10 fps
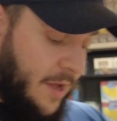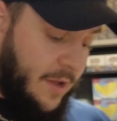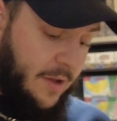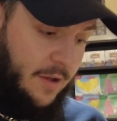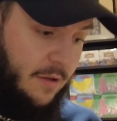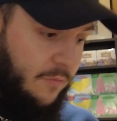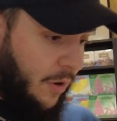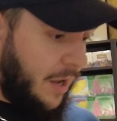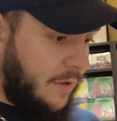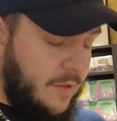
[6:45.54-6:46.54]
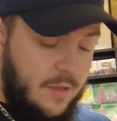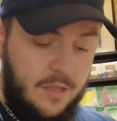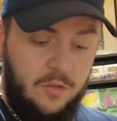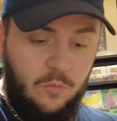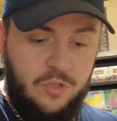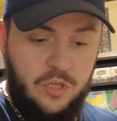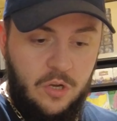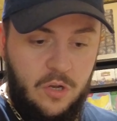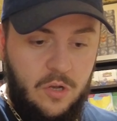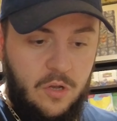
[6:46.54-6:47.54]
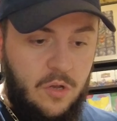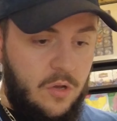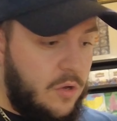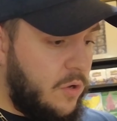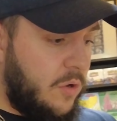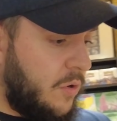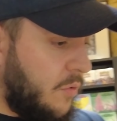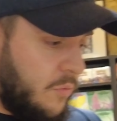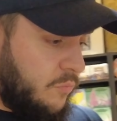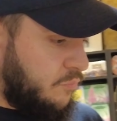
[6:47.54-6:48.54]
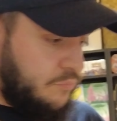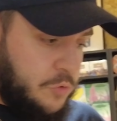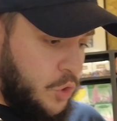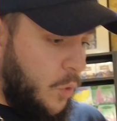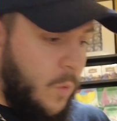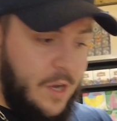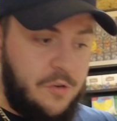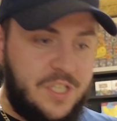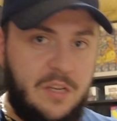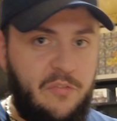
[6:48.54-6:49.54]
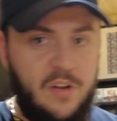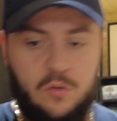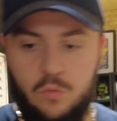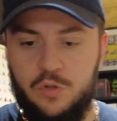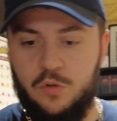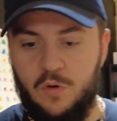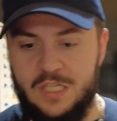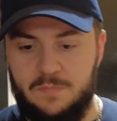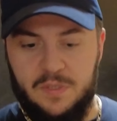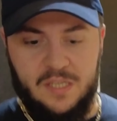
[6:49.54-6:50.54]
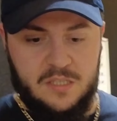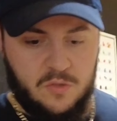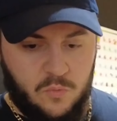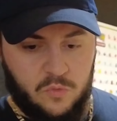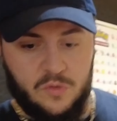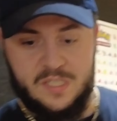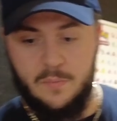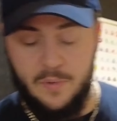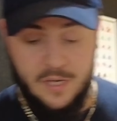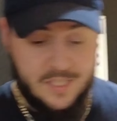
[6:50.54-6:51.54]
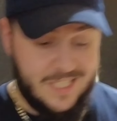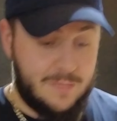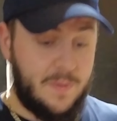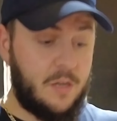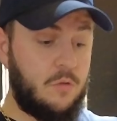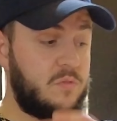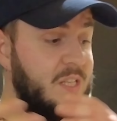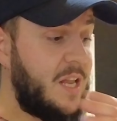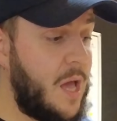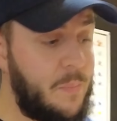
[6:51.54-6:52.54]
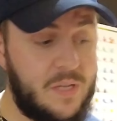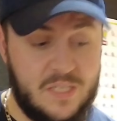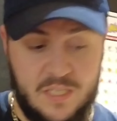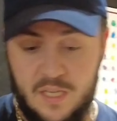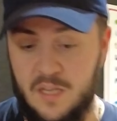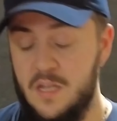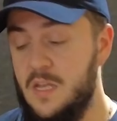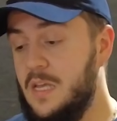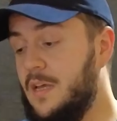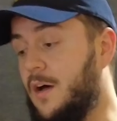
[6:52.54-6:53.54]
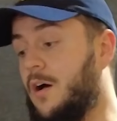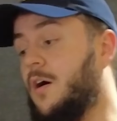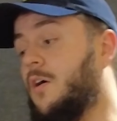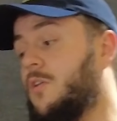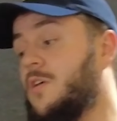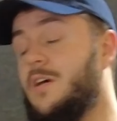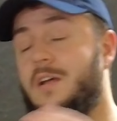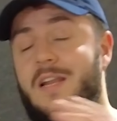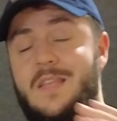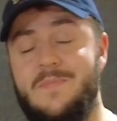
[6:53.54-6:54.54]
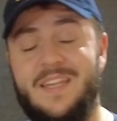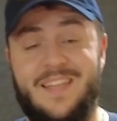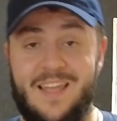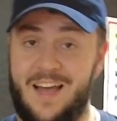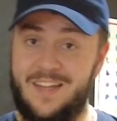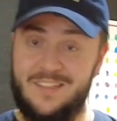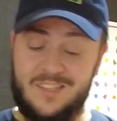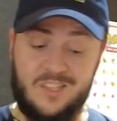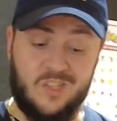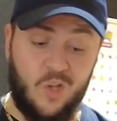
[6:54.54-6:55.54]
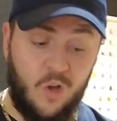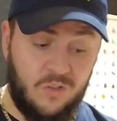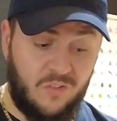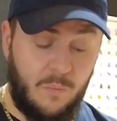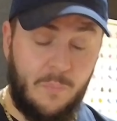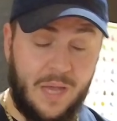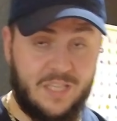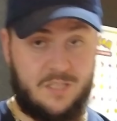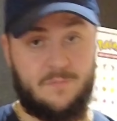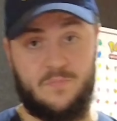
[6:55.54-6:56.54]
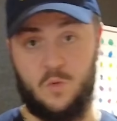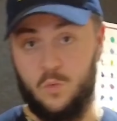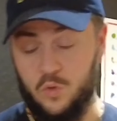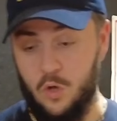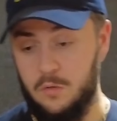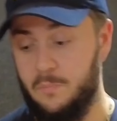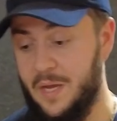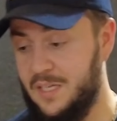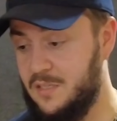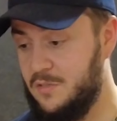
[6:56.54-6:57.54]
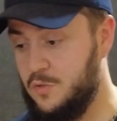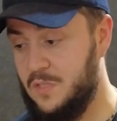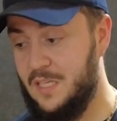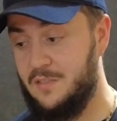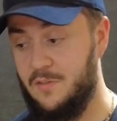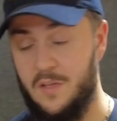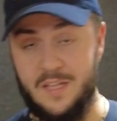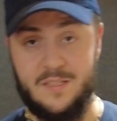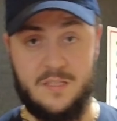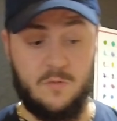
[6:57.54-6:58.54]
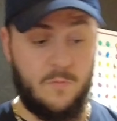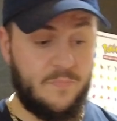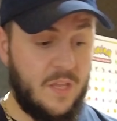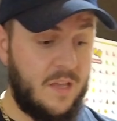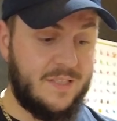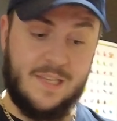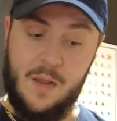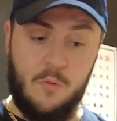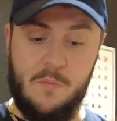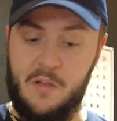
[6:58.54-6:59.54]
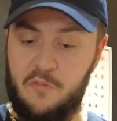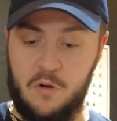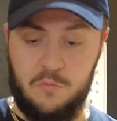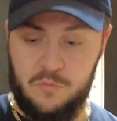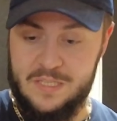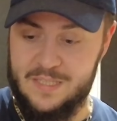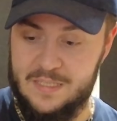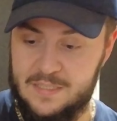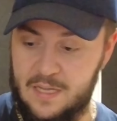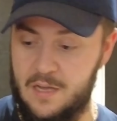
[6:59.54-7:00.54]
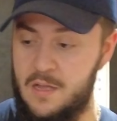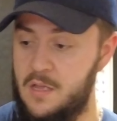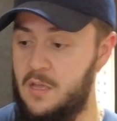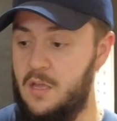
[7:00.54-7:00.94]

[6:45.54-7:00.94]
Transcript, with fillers: Euh, voilà, donc je crois que j'ai fait le tour sur l'explication de ces packs. J'espère que vous allez apprécier. limité à 30 packs, donc 30 packs sur cette édition. C'est la première fois qu'on essaye ça.